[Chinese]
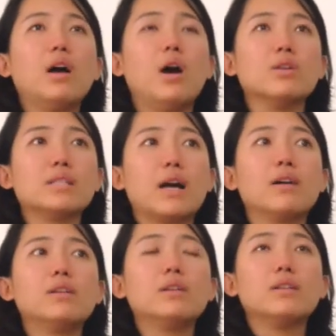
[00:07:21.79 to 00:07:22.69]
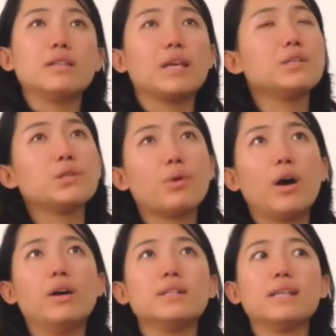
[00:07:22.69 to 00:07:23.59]
好像天气
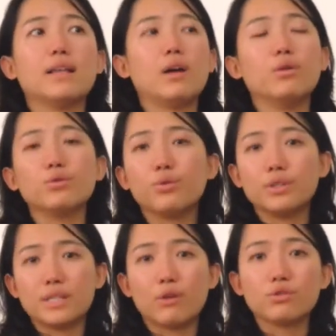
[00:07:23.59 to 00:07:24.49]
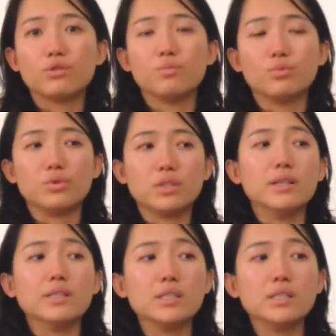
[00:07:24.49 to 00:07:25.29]
暖和起来，然后就会消失不见。